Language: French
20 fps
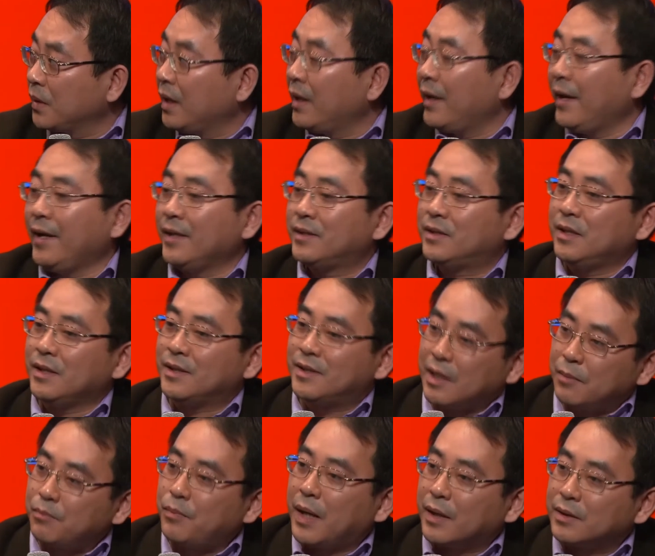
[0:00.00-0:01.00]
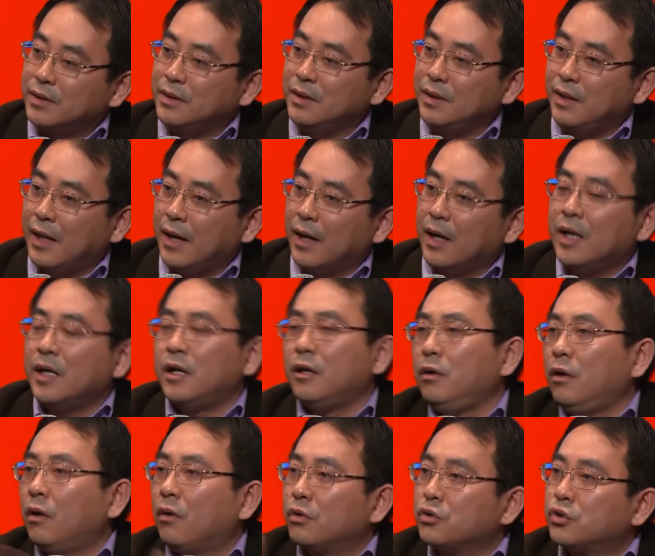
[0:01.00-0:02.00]
Et c'est cette partie-là,
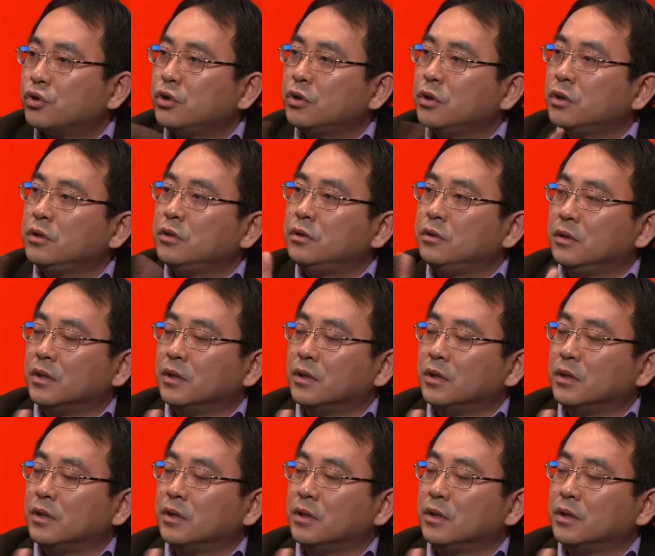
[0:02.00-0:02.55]
l'enjeu,